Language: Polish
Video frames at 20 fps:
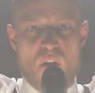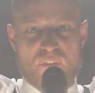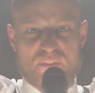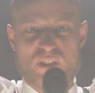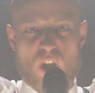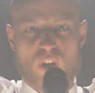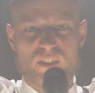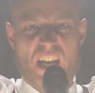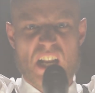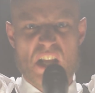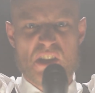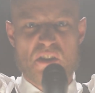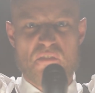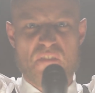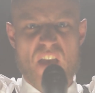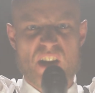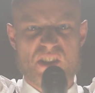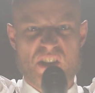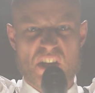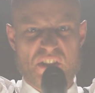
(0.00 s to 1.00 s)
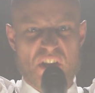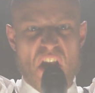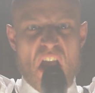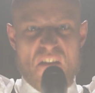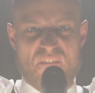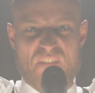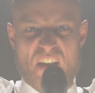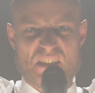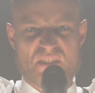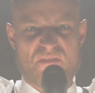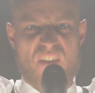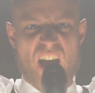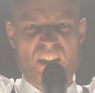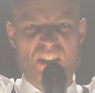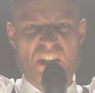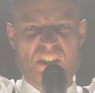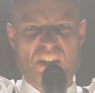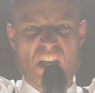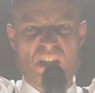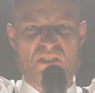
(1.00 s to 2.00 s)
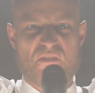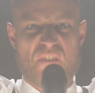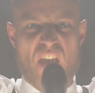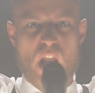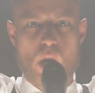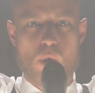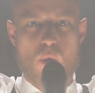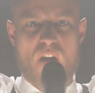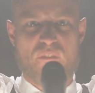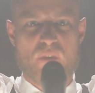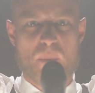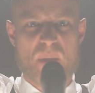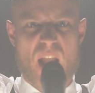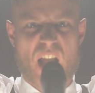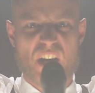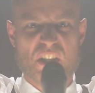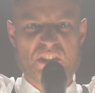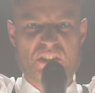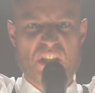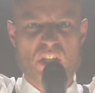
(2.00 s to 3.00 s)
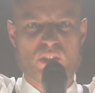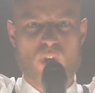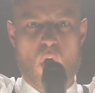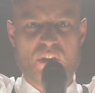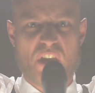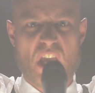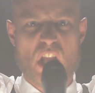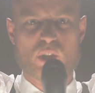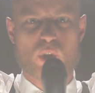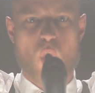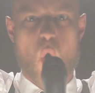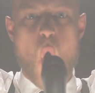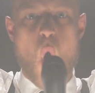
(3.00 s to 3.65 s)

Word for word: w co należy wierzyć, wezwanych jest wielu, a wybranych tylko kilku.